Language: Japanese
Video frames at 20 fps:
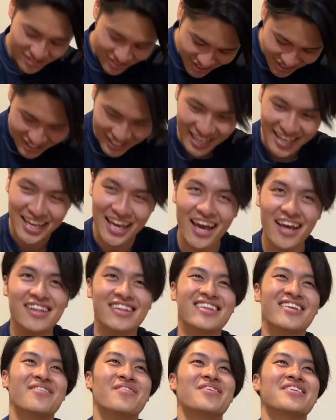しゃいけっ
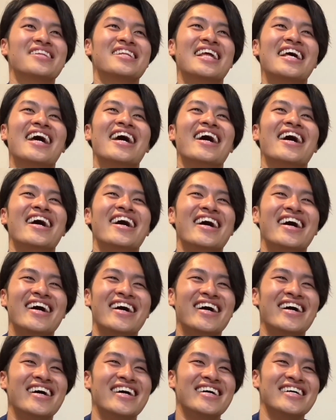て思って、
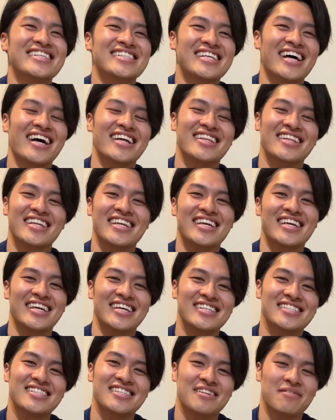
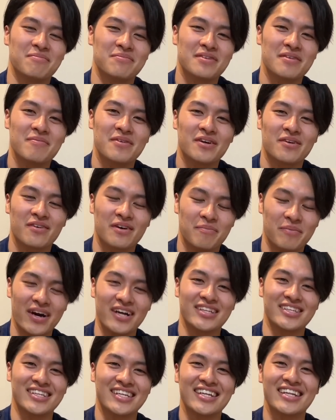321ってプレミア公開
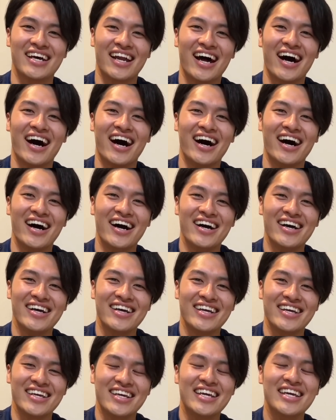バンって出たら、はい。
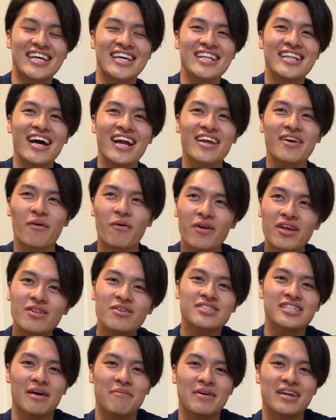いきなり俺の
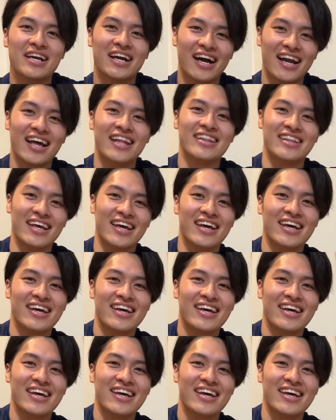喋りからやって。